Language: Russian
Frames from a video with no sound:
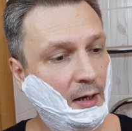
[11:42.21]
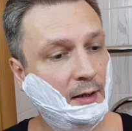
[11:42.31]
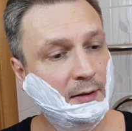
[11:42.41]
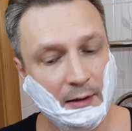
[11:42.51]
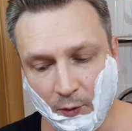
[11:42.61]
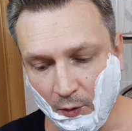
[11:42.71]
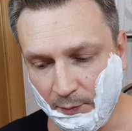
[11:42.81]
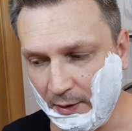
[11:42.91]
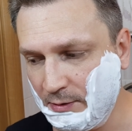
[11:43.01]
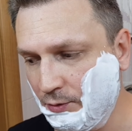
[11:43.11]
А когда такое
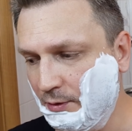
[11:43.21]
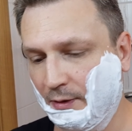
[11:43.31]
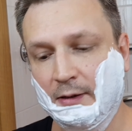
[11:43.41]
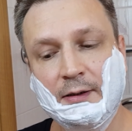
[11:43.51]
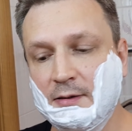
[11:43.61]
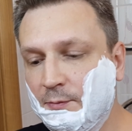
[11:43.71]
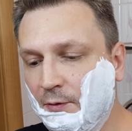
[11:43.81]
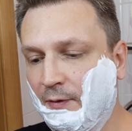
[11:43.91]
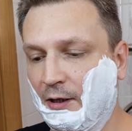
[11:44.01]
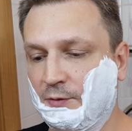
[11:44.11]
происходит, когда ты
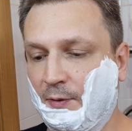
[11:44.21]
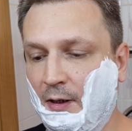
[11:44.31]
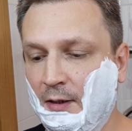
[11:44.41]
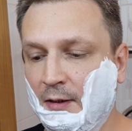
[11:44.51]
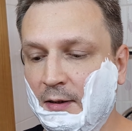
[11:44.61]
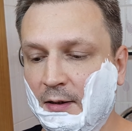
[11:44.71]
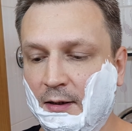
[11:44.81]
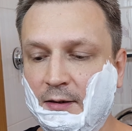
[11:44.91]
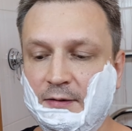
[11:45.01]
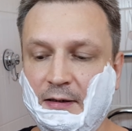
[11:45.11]
забываешь про,
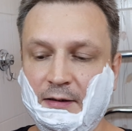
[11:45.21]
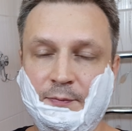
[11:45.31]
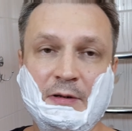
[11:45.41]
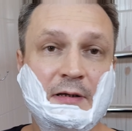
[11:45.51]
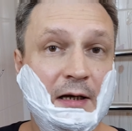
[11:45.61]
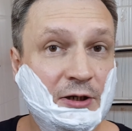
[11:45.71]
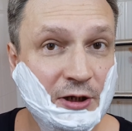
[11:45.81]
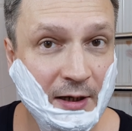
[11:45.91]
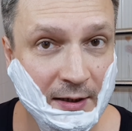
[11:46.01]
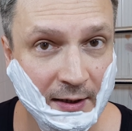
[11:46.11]
э, сказать, про
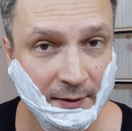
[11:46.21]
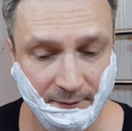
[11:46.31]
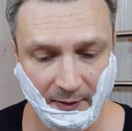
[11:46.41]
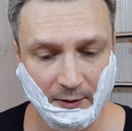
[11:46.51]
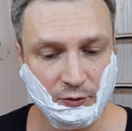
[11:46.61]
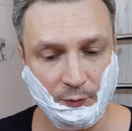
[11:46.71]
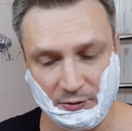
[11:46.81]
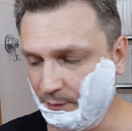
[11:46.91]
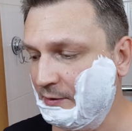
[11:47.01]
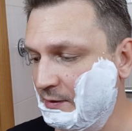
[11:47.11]
скольжение, я уже
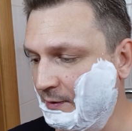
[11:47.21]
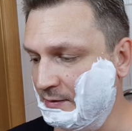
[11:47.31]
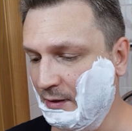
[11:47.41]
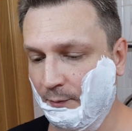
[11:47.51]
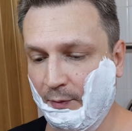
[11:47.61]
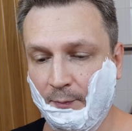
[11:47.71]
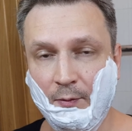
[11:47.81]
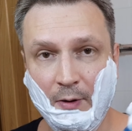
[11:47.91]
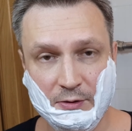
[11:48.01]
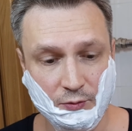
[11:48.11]
просто по себе знаю, про
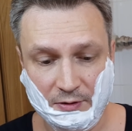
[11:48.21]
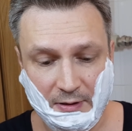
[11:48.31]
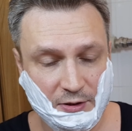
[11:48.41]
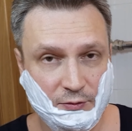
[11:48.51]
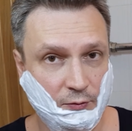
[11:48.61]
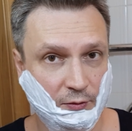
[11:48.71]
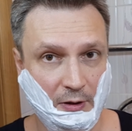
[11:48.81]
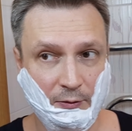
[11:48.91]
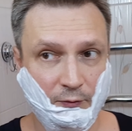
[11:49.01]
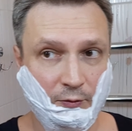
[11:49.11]
помазок, значит все, вот
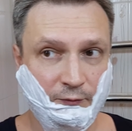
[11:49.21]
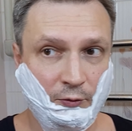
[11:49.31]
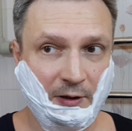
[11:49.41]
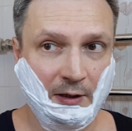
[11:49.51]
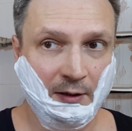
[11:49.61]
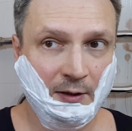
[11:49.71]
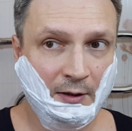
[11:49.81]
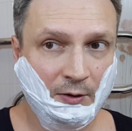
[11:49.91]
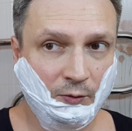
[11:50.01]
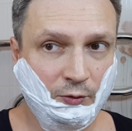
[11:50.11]
он, он в руке
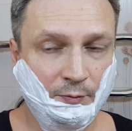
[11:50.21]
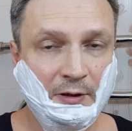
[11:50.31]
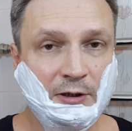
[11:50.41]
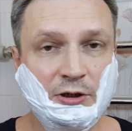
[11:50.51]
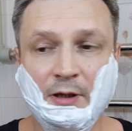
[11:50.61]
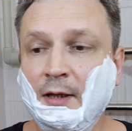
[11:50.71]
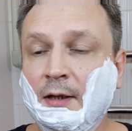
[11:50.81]
удобно лежит.